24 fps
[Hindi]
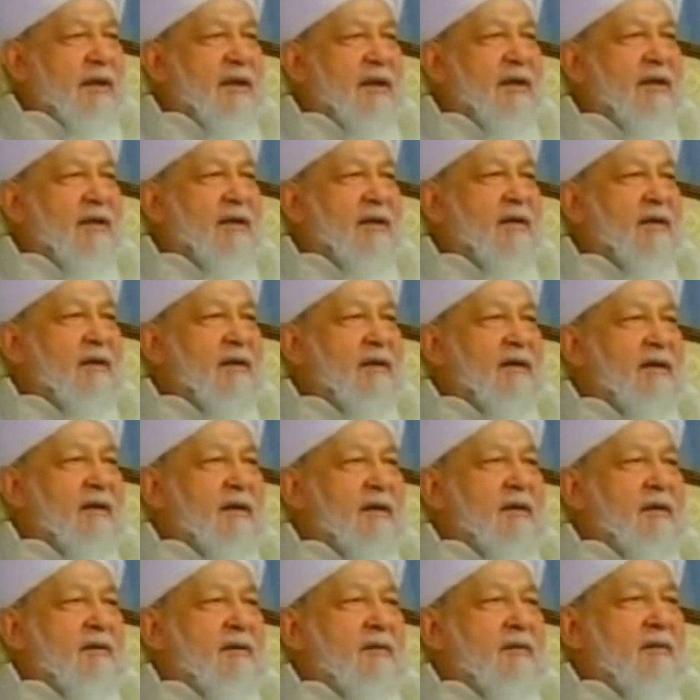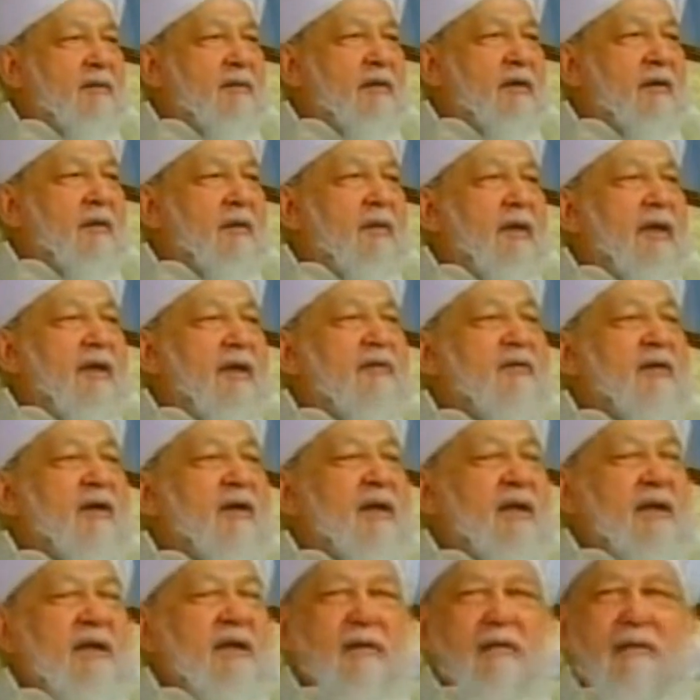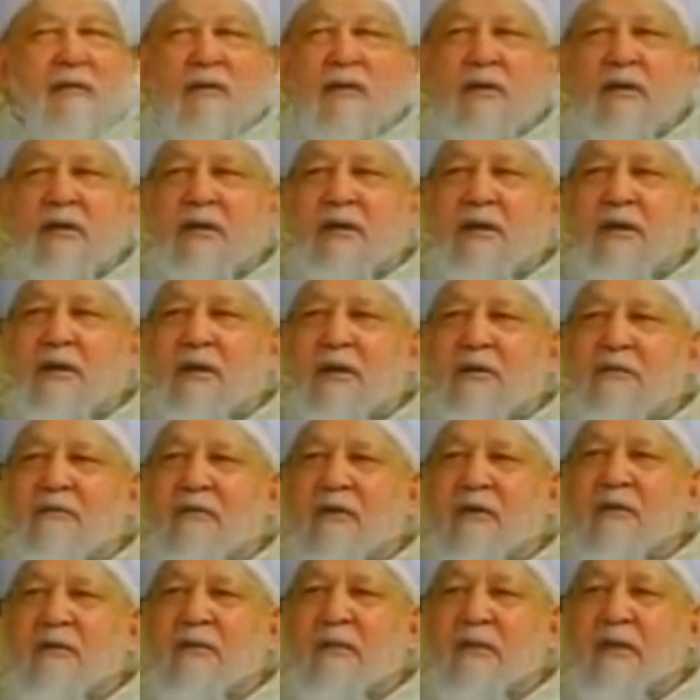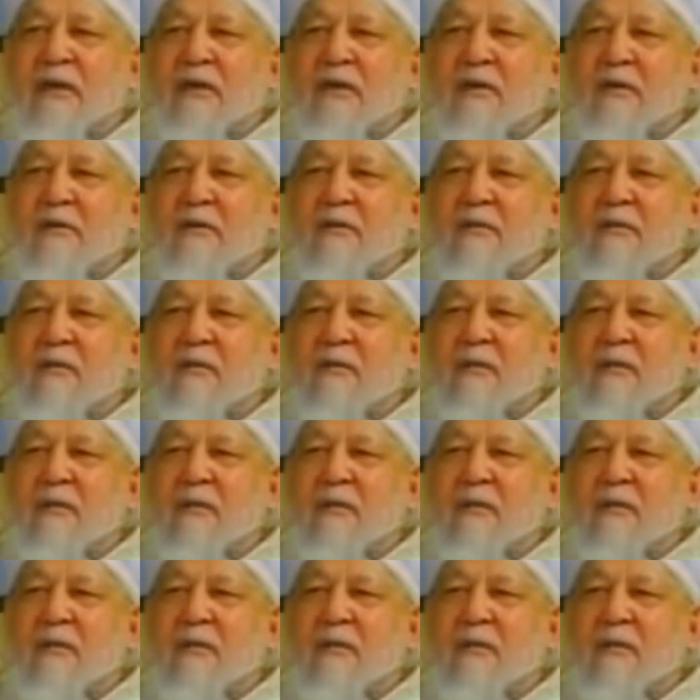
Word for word: रख लें हमारे वहाँ एक गरबा में